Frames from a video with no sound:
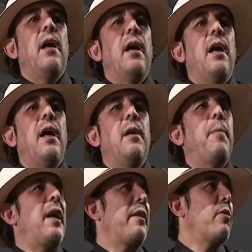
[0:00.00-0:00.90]
al
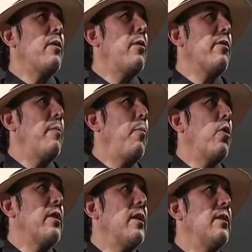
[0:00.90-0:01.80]
Palacio de los
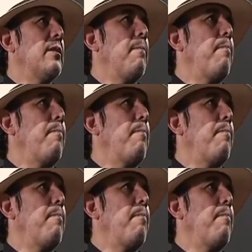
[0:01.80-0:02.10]
Deportes.